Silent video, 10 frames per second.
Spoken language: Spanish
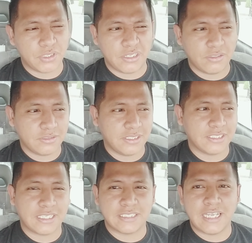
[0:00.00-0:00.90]
Porque todos
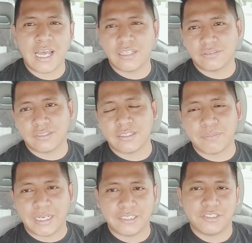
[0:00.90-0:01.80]
están descansando,
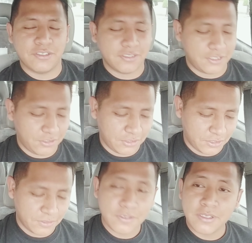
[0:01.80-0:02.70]
están de vacaciones y todo
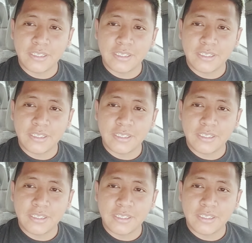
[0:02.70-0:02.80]
eso.